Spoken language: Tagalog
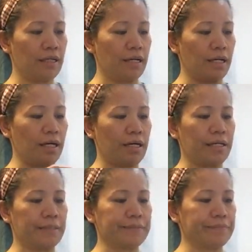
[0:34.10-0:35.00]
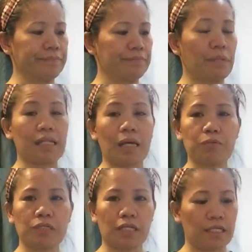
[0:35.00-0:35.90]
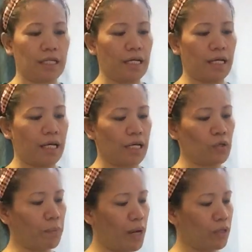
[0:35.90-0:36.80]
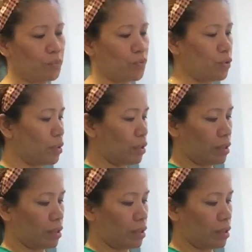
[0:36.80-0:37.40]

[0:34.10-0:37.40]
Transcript: uh, matapos natin ilagay kung paano po